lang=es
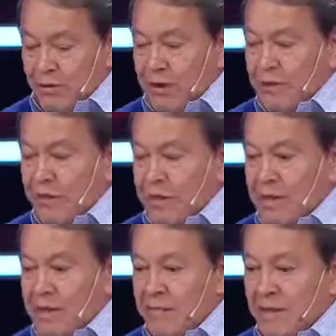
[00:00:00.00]
que me
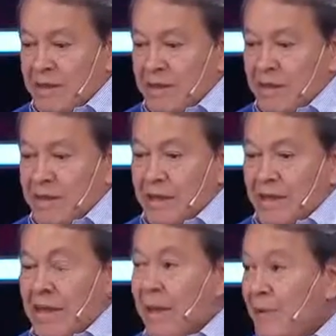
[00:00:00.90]
parecen importante,
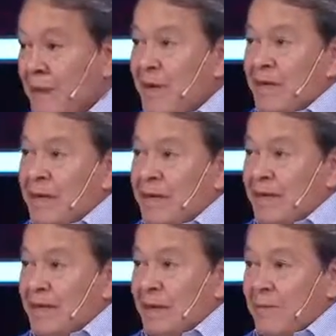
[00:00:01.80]
La primera,
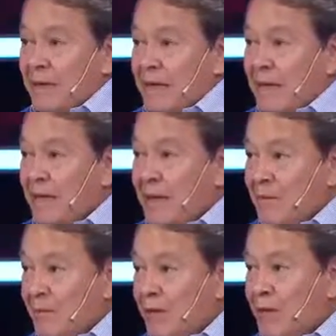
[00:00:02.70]
que
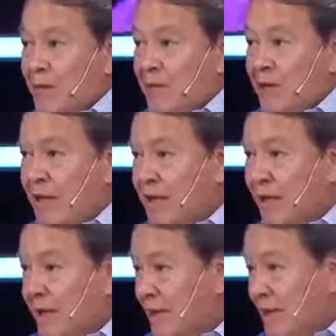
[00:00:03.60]
Margarita pueda
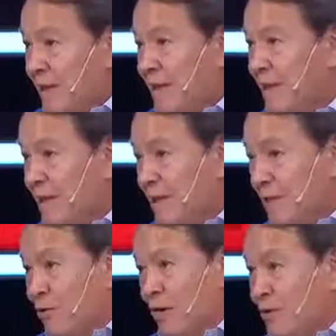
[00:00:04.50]
administrar desde
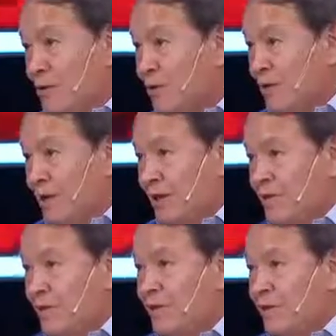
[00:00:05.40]
donaciones a
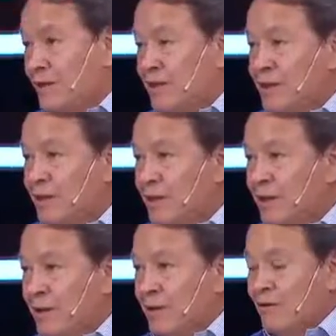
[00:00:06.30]
su fundación,
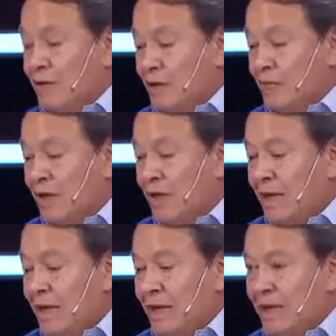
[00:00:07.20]

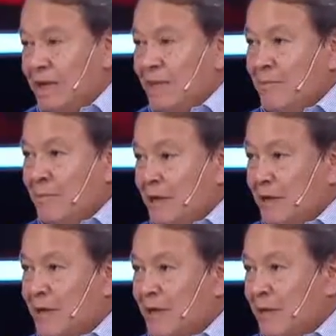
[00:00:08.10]
8.000
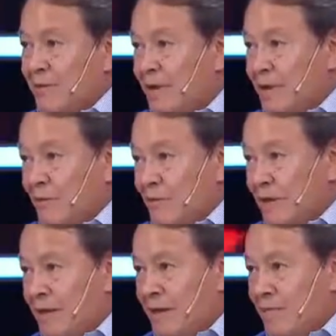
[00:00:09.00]
personas que vienen a
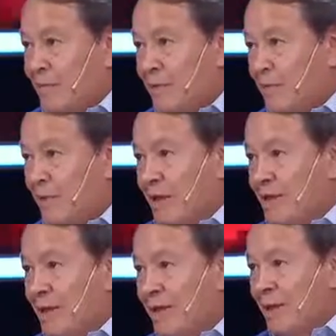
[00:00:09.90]
comer, me
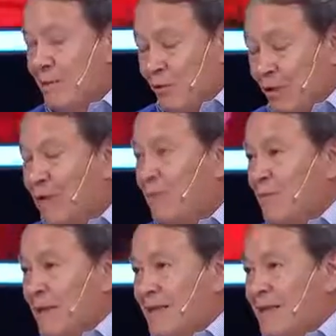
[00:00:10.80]
parece, por día, me
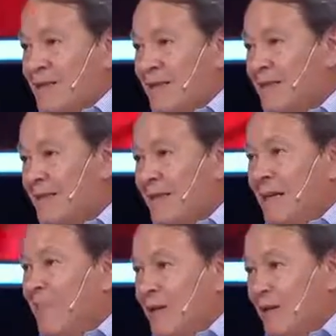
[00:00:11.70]
parece que es
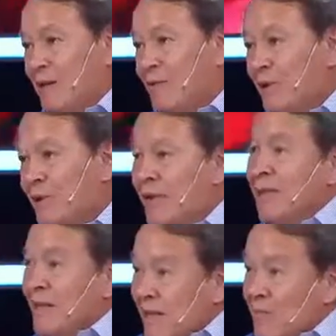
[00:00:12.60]
espectacular,
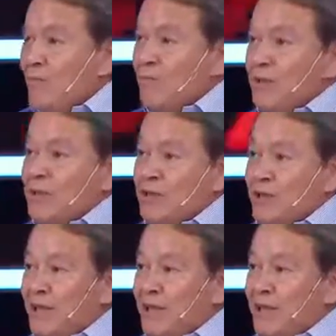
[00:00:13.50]
que muchos